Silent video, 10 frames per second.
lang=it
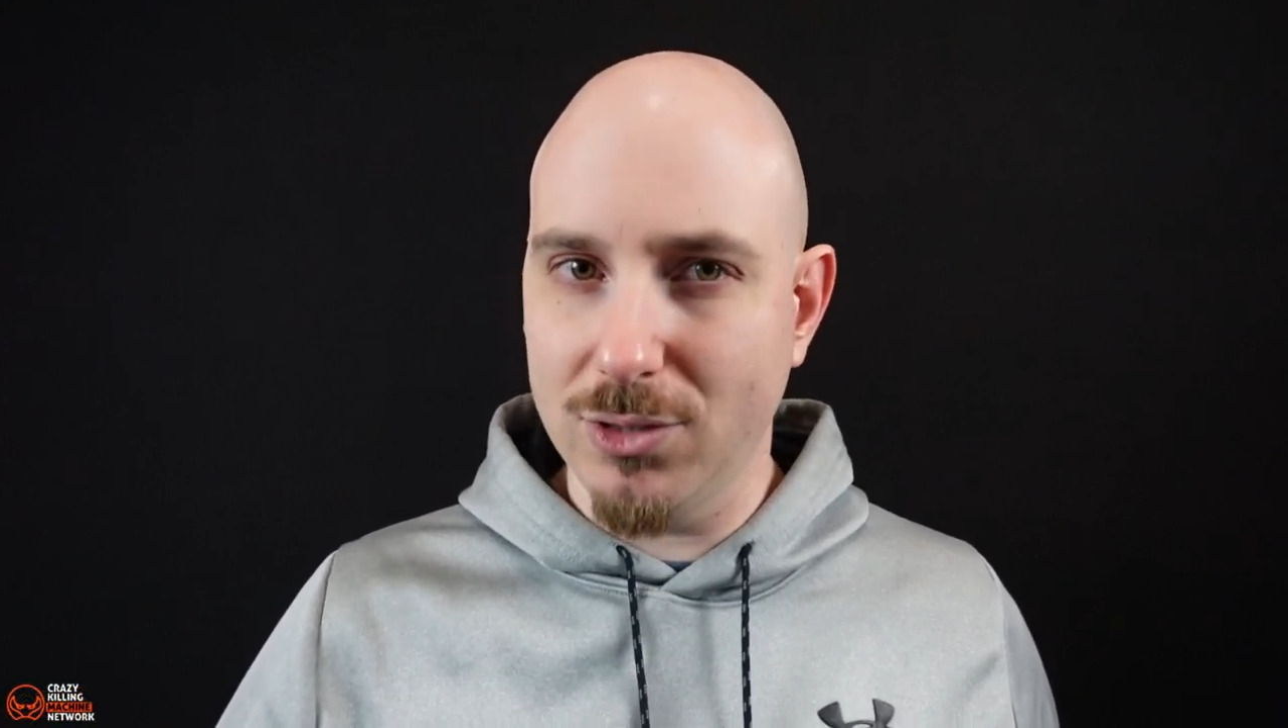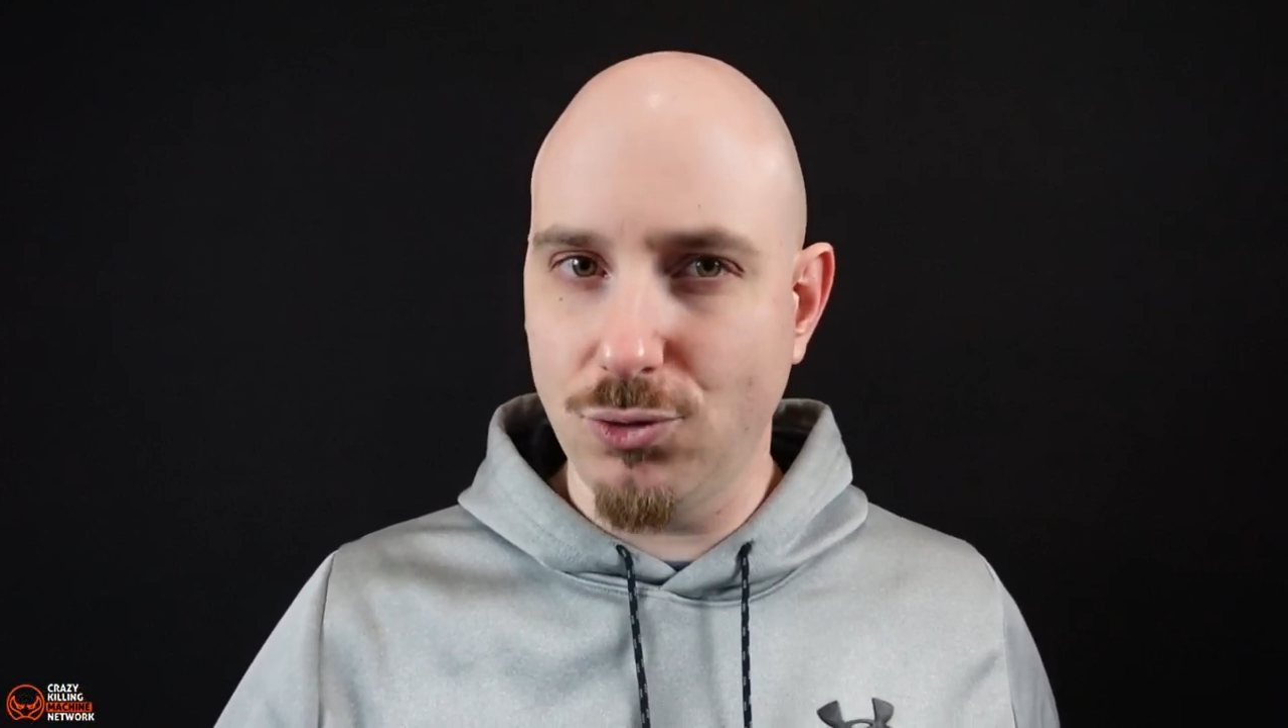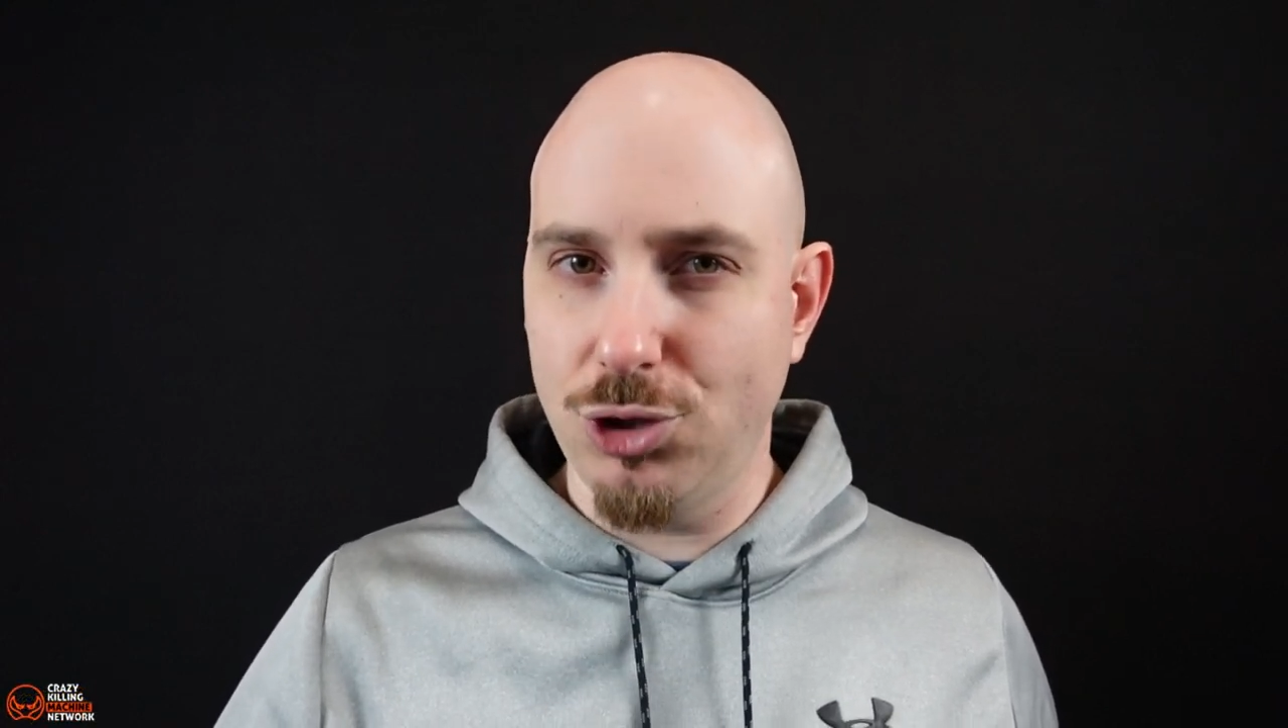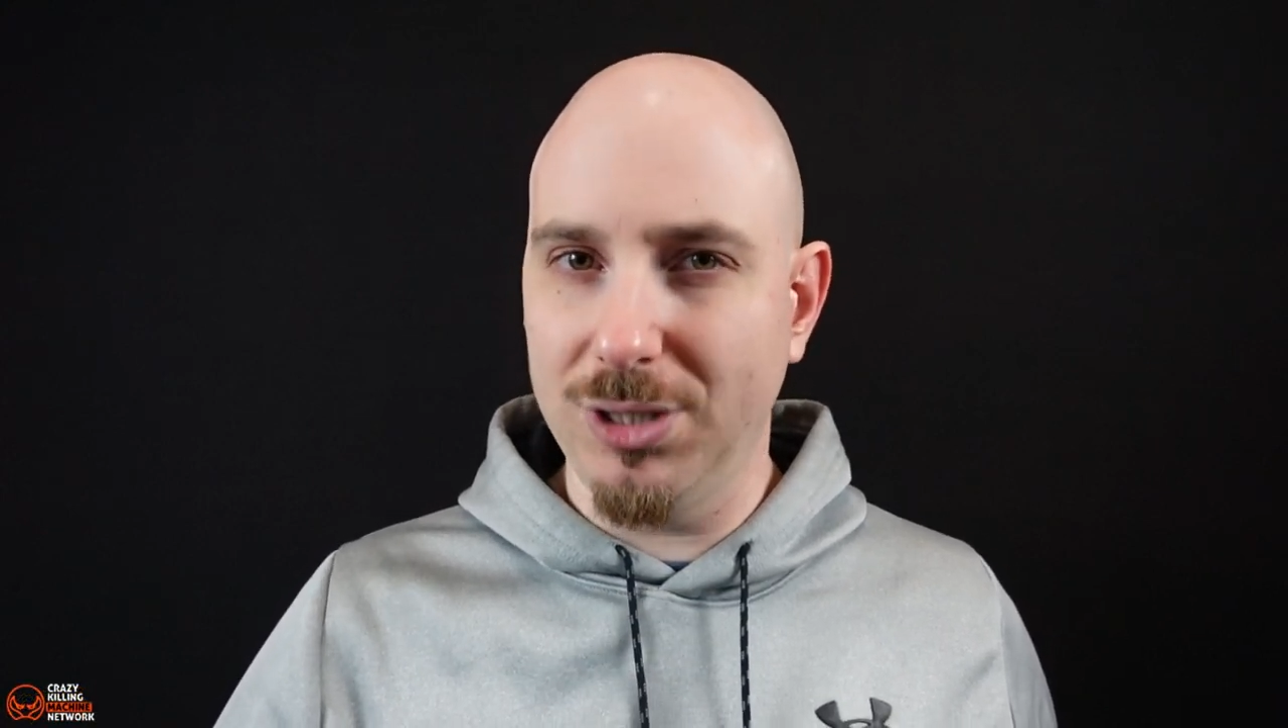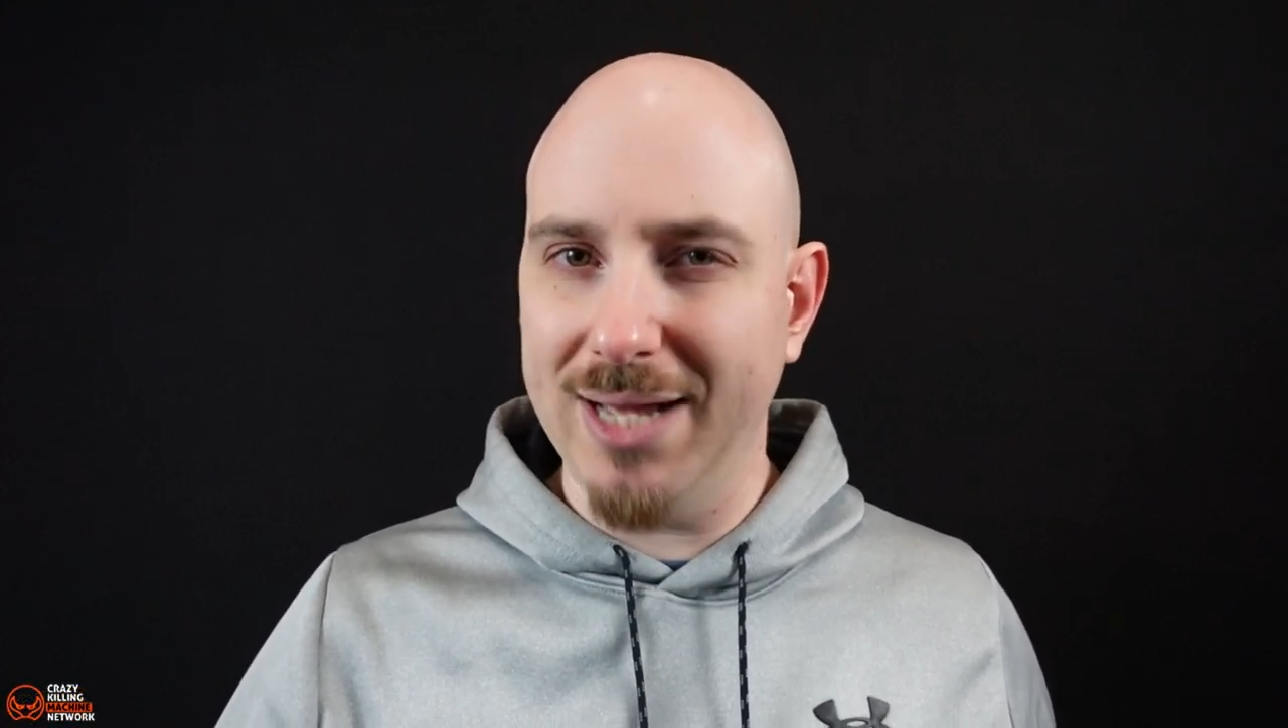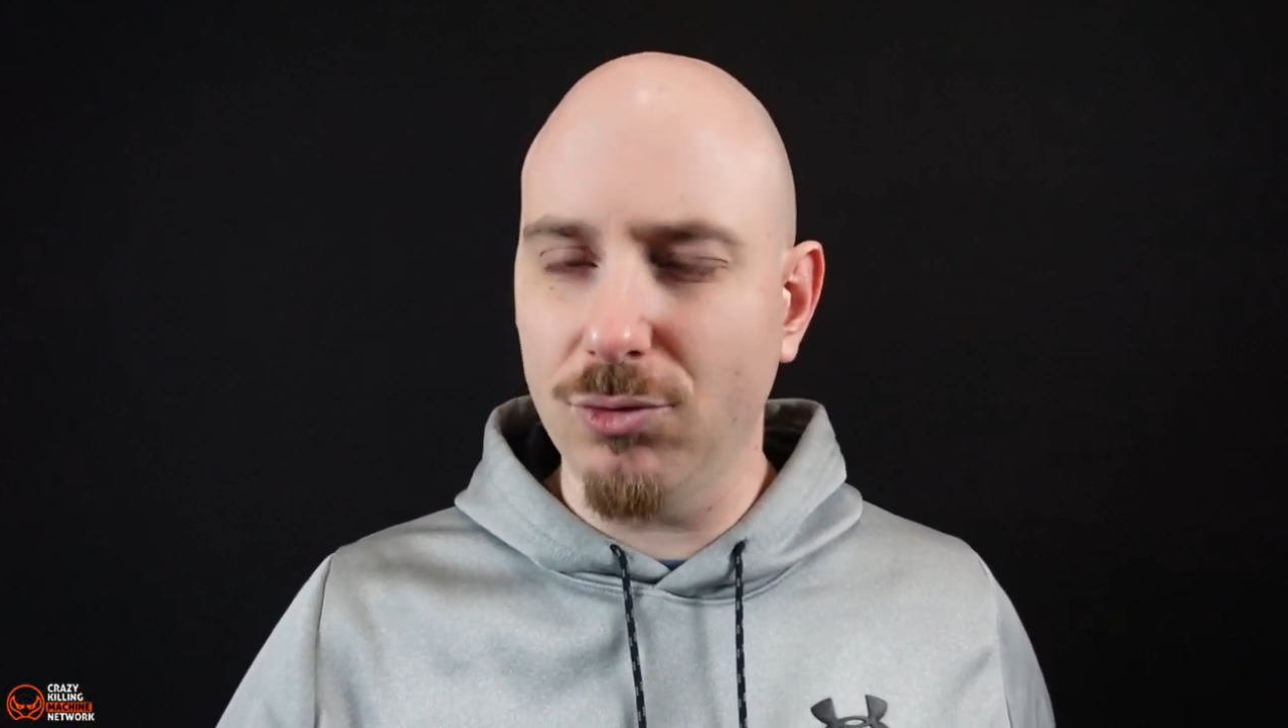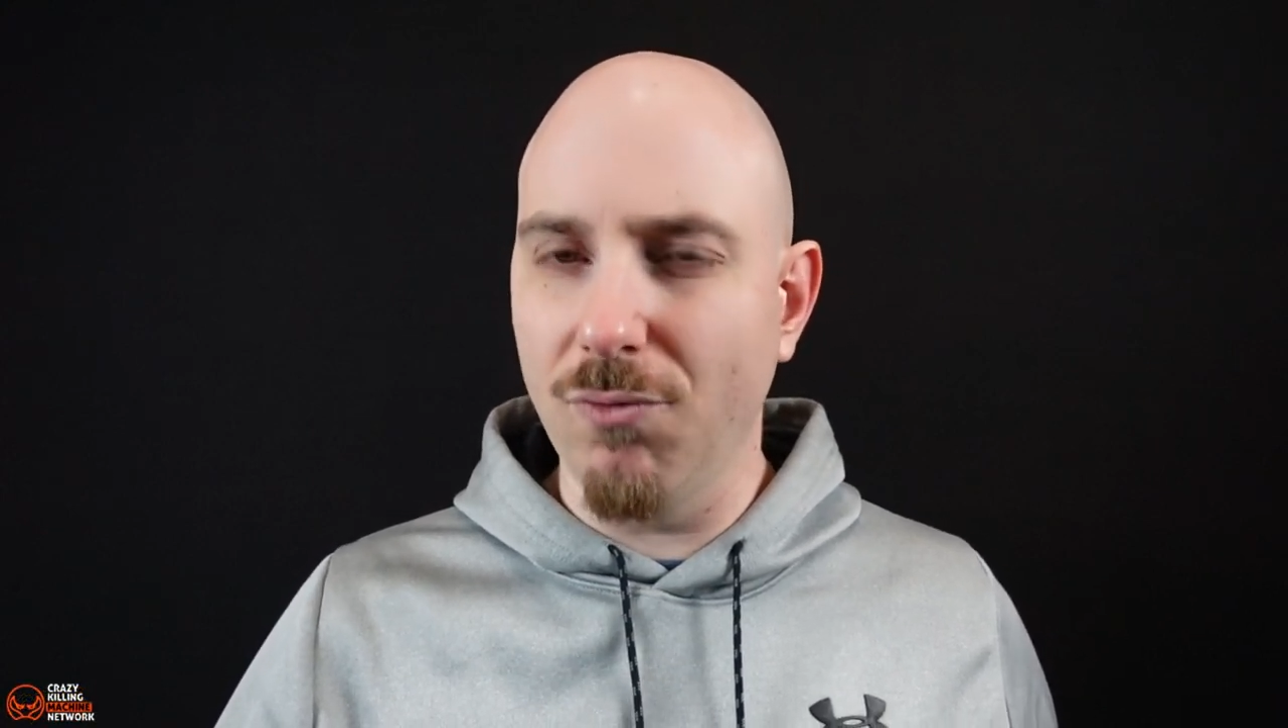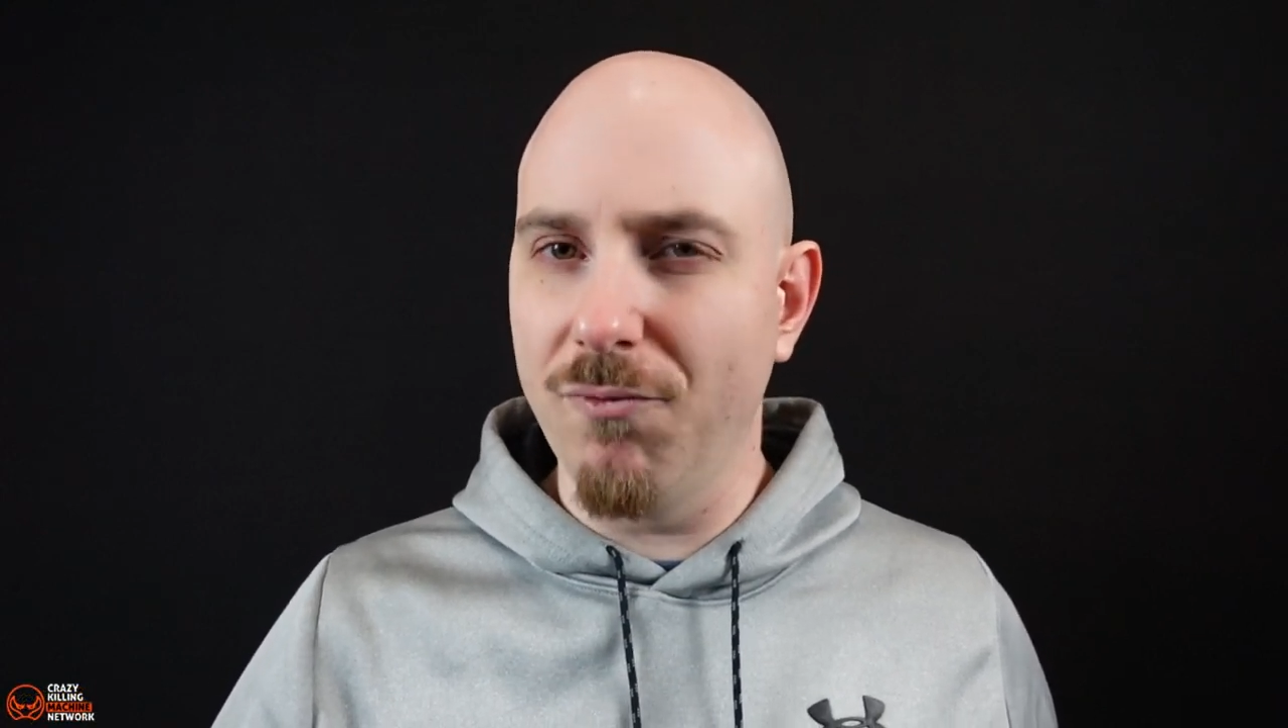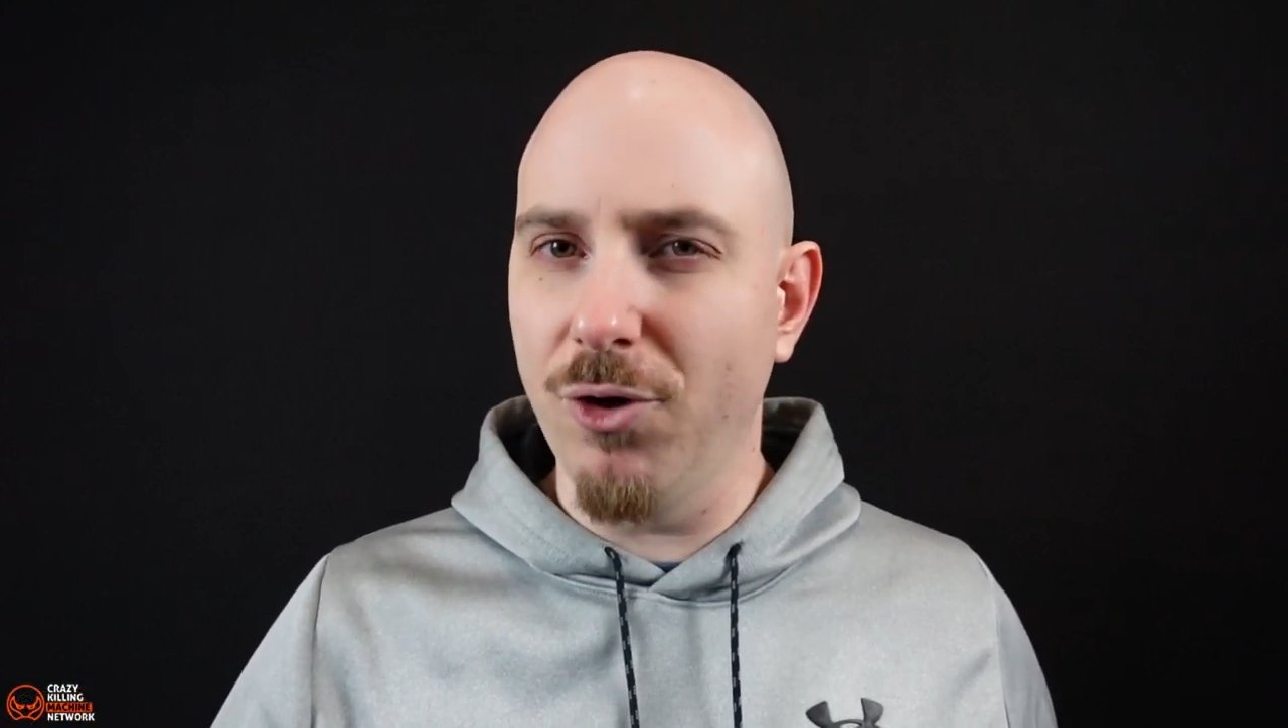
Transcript: ha suscitato un